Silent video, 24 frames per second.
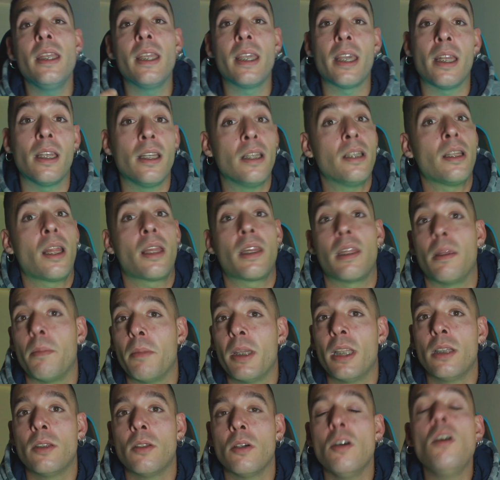Y que en el
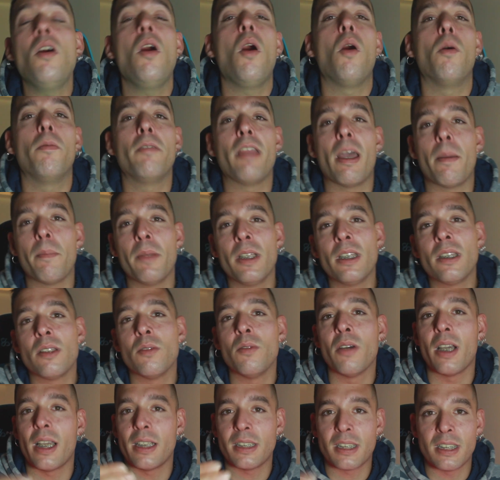nacimiento,
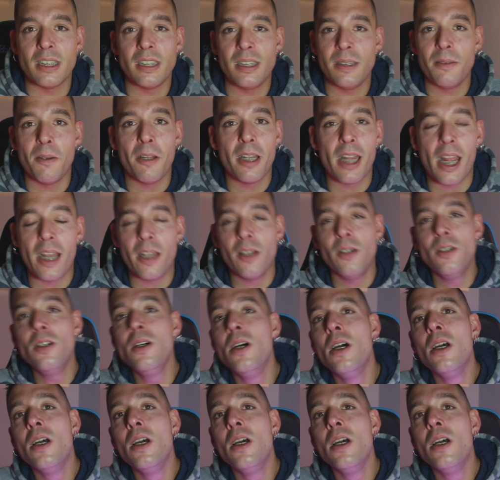obviamente, un husky siberiano